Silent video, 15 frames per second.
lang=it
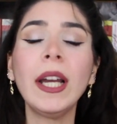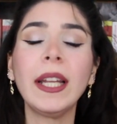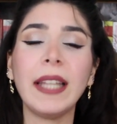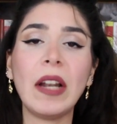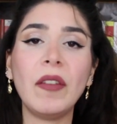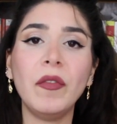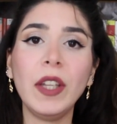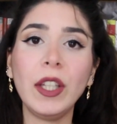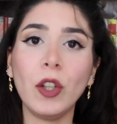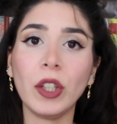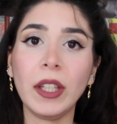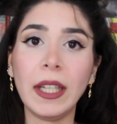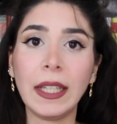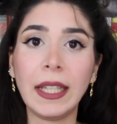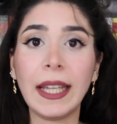del video
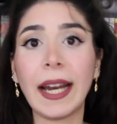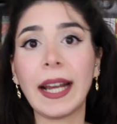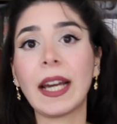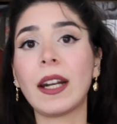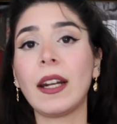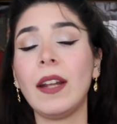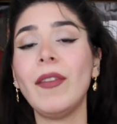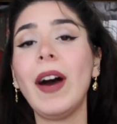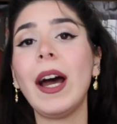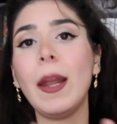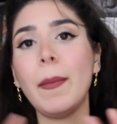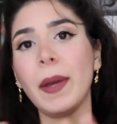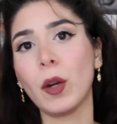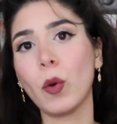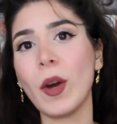di Dire
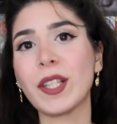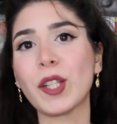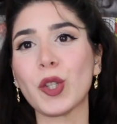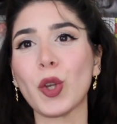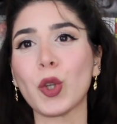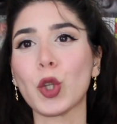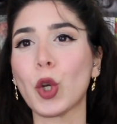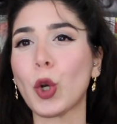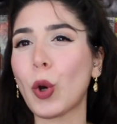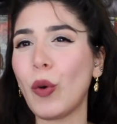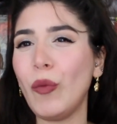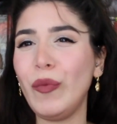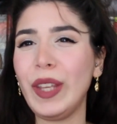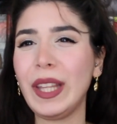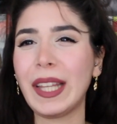Carnevale, per questo sono
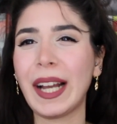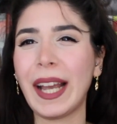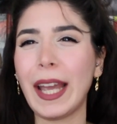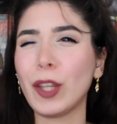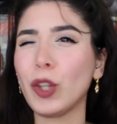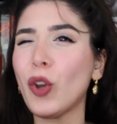convinta che